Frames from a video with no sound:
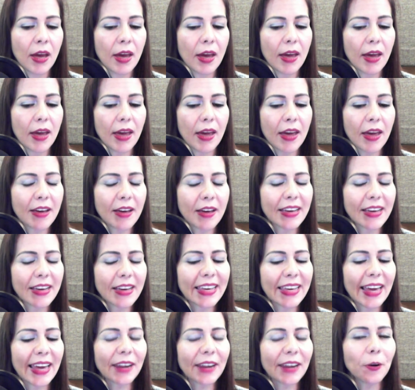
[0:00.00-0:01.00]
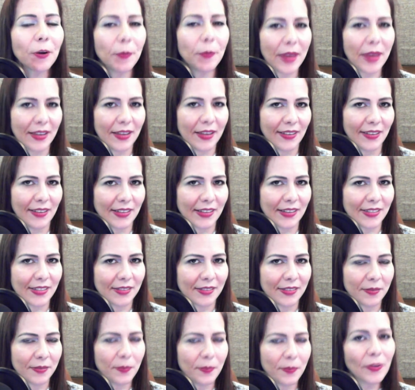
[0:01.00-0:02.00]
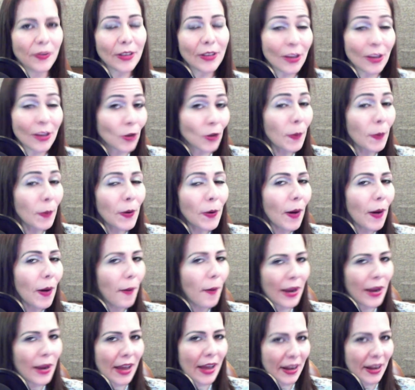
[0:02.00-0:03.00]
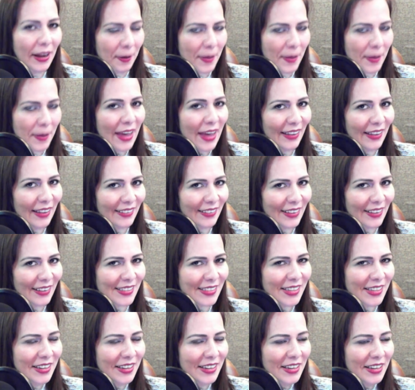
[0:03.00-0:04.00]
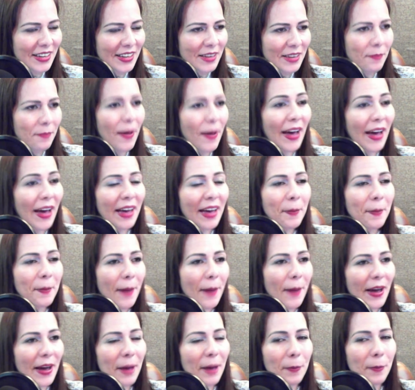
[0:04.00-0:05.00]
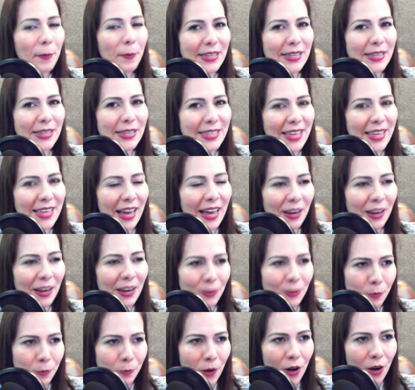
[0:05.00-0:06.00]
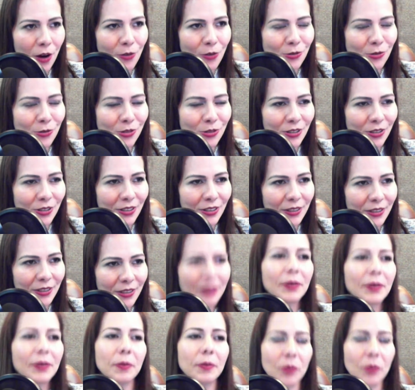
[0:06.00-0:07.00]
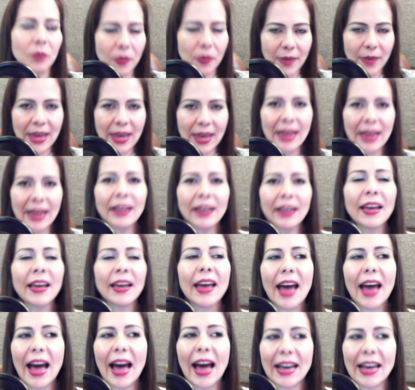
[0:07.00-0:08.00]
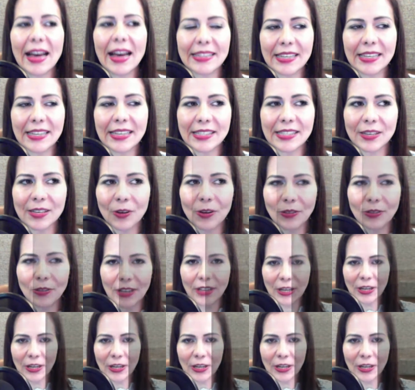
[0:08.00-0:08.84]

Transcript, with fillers: Eh, ¿Qué recomiendas? pues ya tú has probado varias herramientas. Sí. ¿Pagas, publicidad en los posts? Sí, también. Muy bien. ¿Haces contenido